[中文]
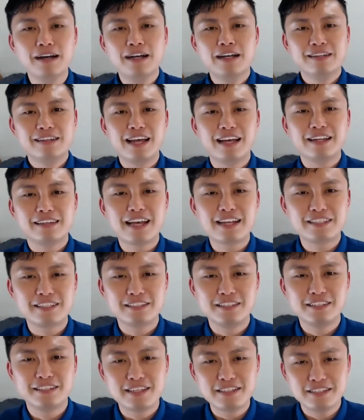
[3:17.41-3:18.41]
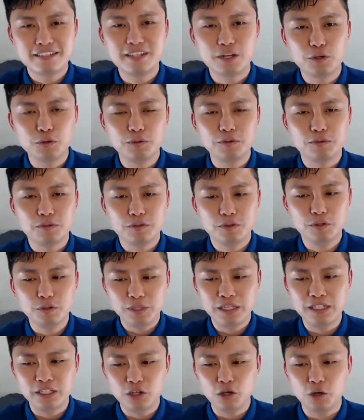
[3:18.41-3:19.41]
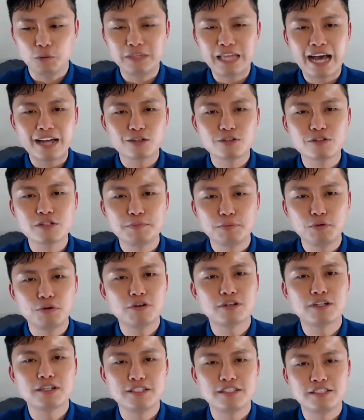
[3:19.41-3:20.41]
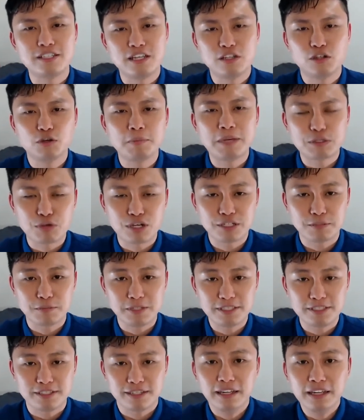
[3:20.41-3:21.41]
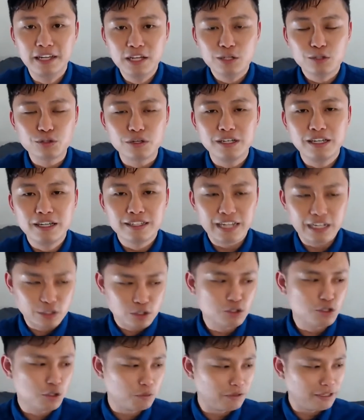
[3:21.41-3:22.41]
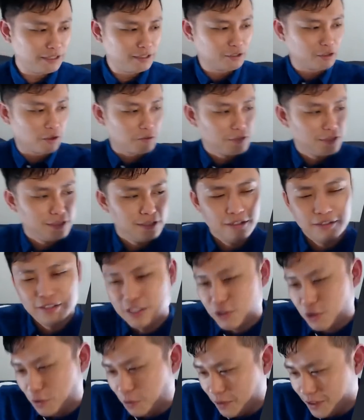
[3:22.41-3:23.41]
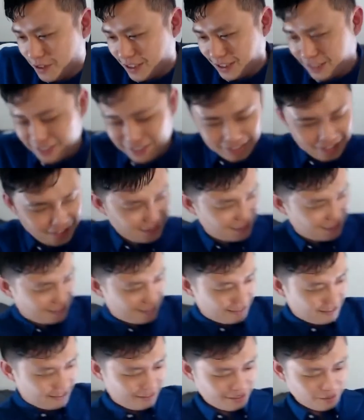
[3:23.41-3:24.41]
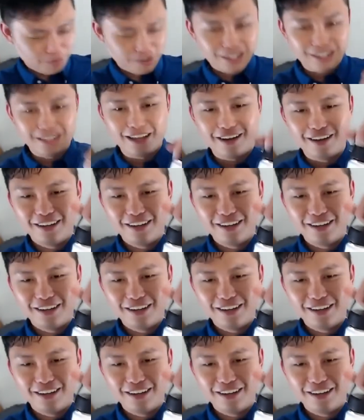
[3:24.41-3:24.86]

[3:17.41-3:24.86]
那他其实这次的录录音，因为我们大家都是部落客，其实也都没赚什么钱，所以他就送我一个东西，他送我这个，有没有看到？